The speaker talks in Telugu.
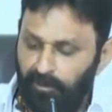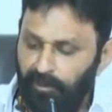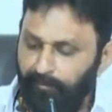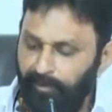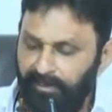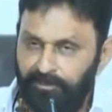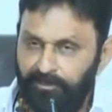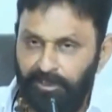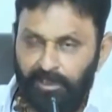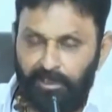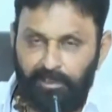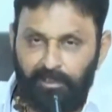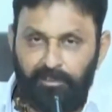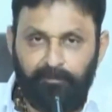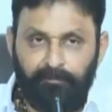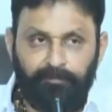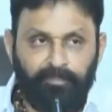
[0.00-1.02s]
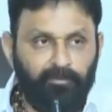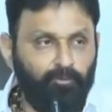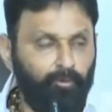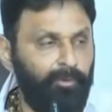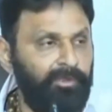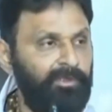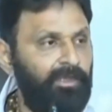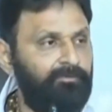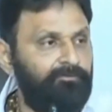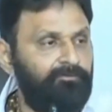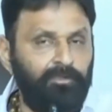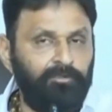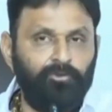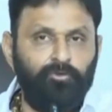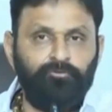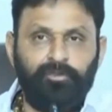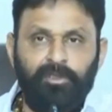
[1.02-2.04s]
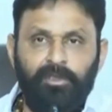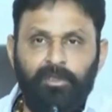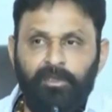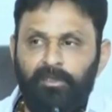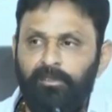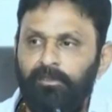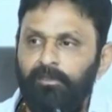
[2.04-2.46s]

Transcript: ఈ మధ్య ఉపన్యాసాలు చూస్తే